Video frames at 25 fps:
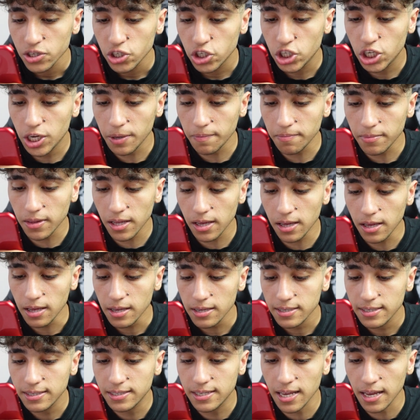şimdi
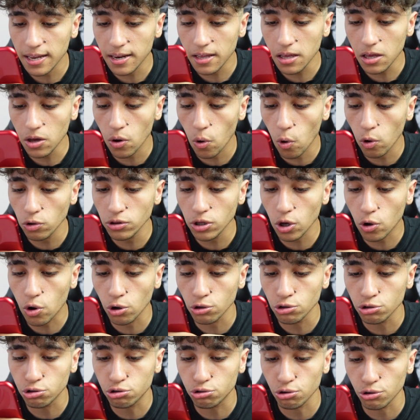seni onunla
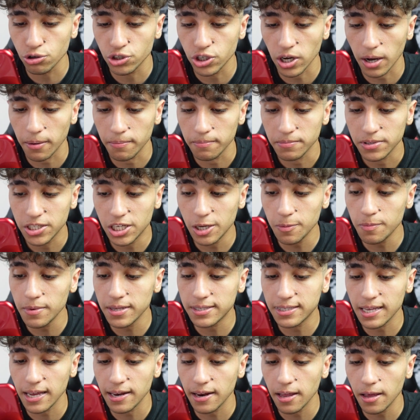konuşturacağım.
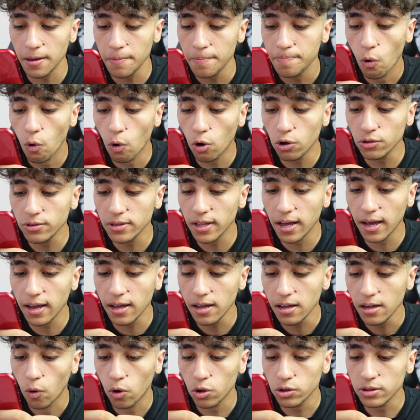Şimdi seni
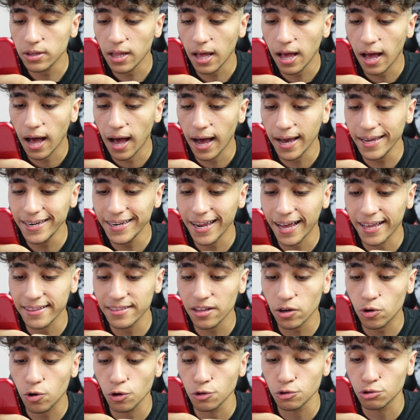onunla onunla aynı
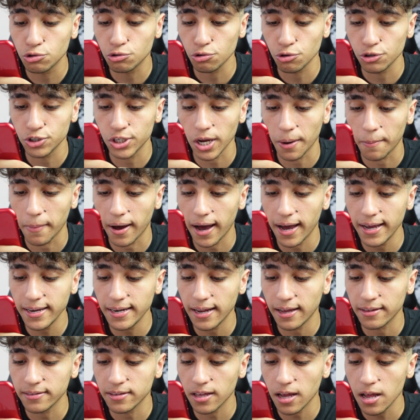anda konuşturacağım.
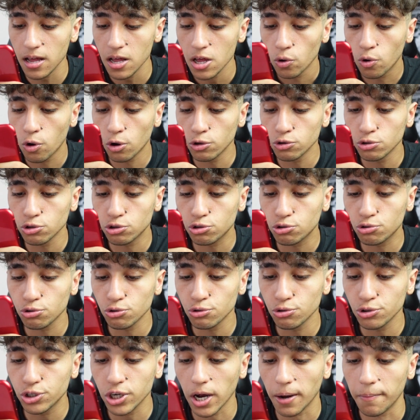Aynı anda
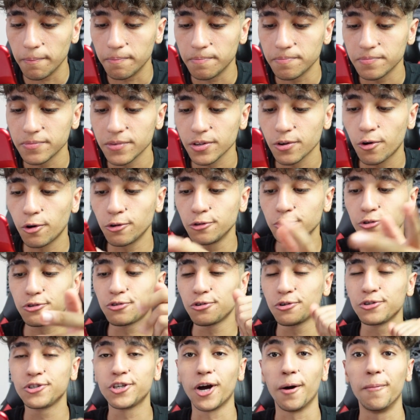konuşturacağım.
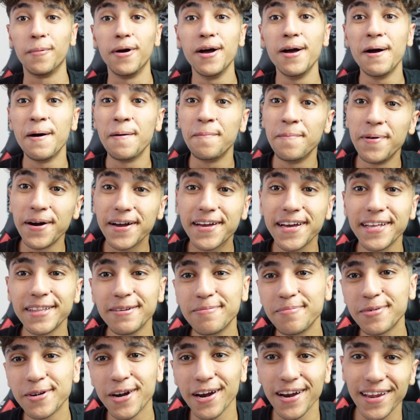Konuşturacağım.
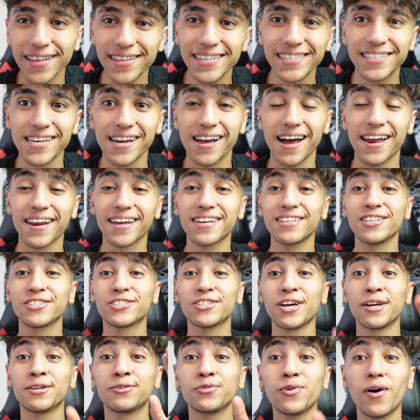Bakalım buna ne diyecek
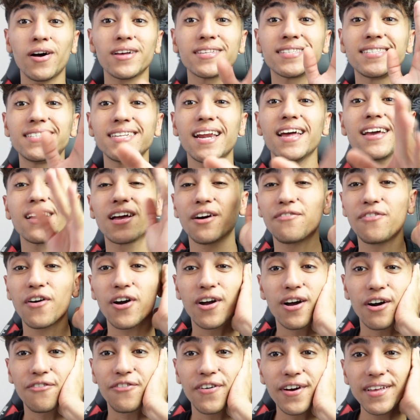arkadaşlar. Şu an Sinan
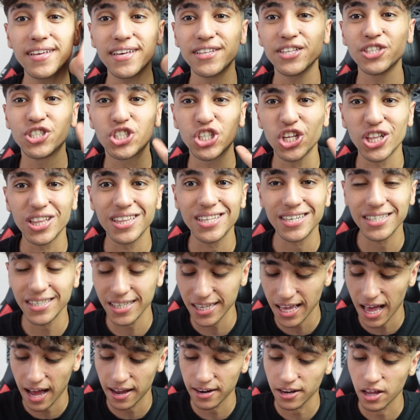kafa kafayı yedi çıldırdı
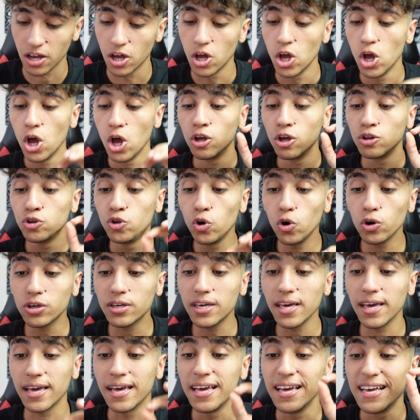yani. Diyor
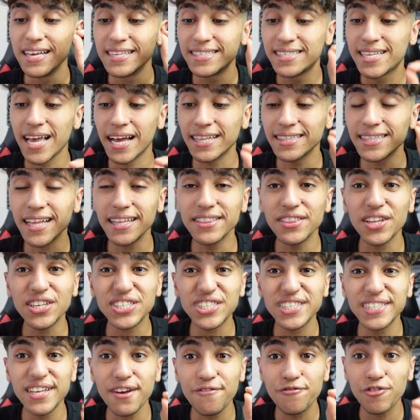ki senden
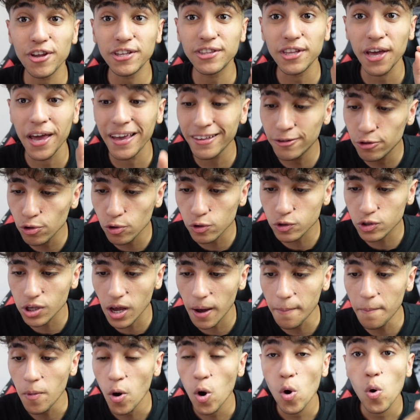nasıl nefret
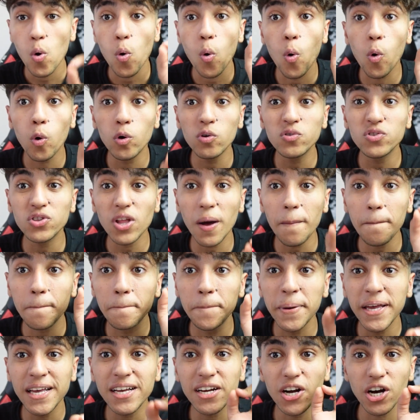ediyorsam ondan
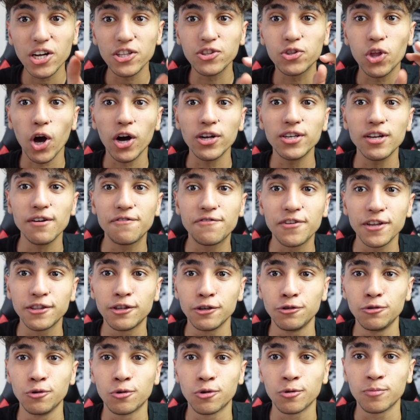bin kat daha nefret
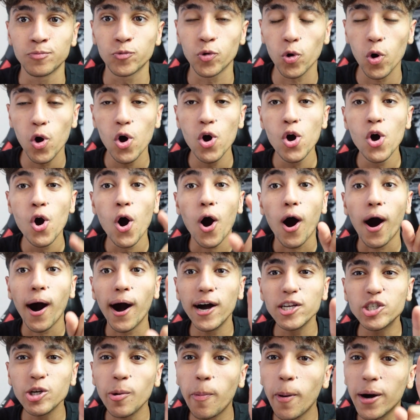ediyorum diyor
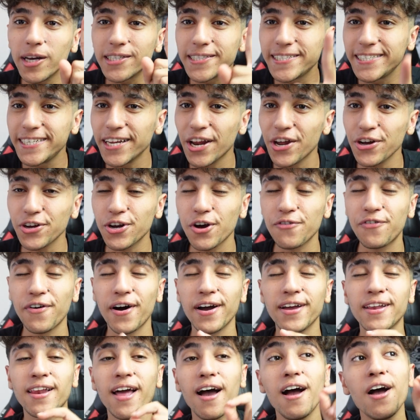acaba sinan
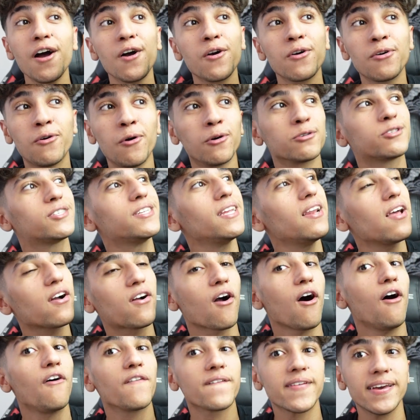Kafa'yla Godzilla
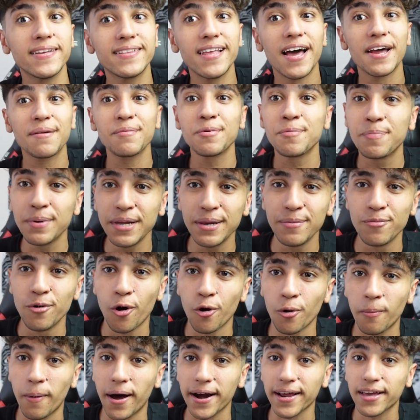kavga eder mi
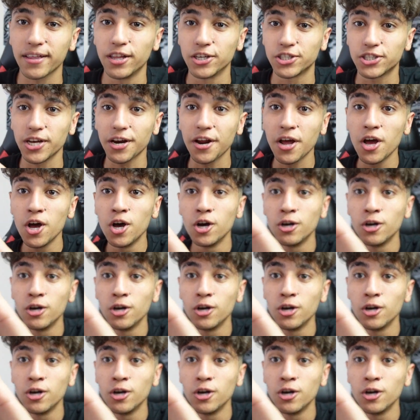bilmiyorum arkadaşlar.